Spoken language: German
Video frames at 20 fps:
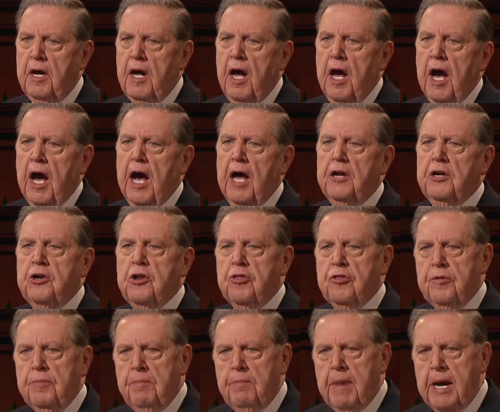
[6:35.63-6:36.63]
damit wir
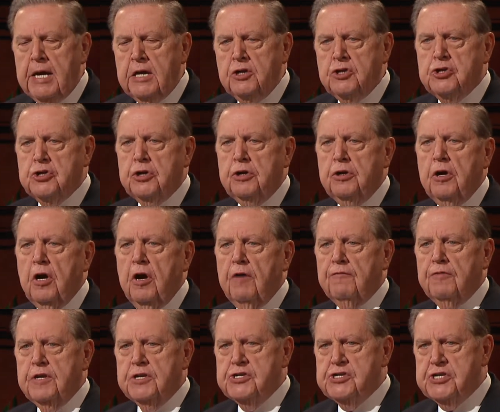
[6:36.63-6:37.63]
zum vollkommenen
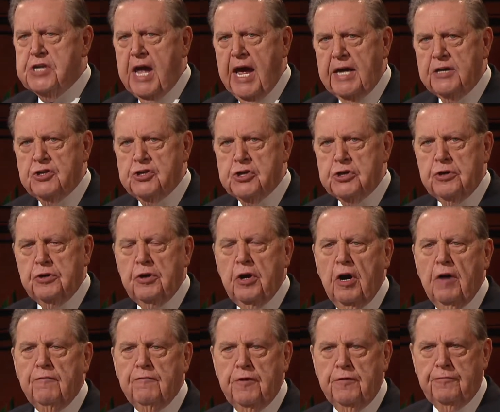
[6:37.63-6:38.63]
Menschen werden
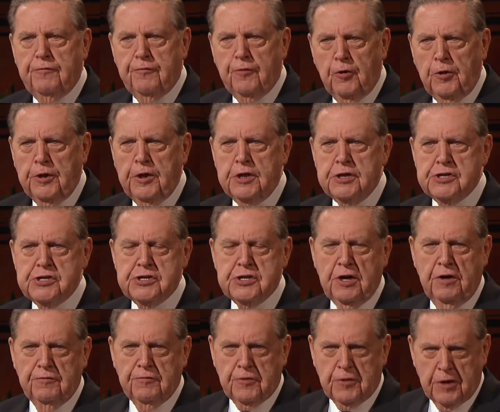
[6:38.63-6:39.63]
und Christus
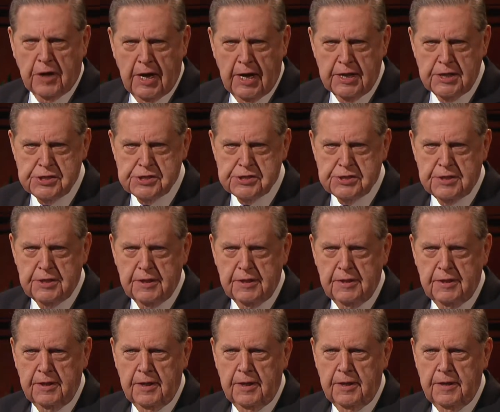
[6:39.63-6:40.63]
in seiner vollendeten
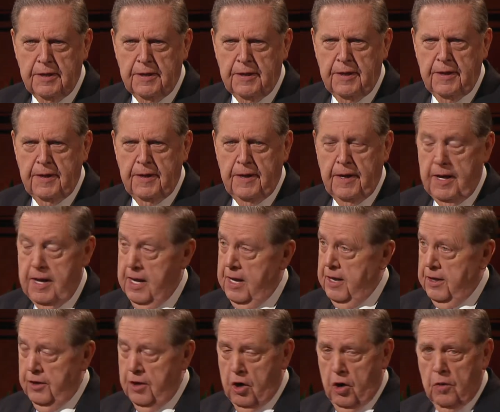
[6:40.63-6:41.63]
Gestalt
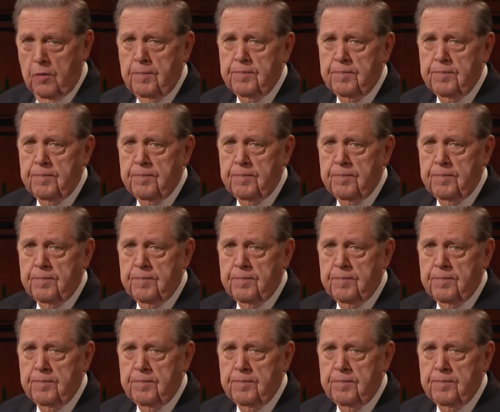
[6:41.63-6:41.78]
darstellen.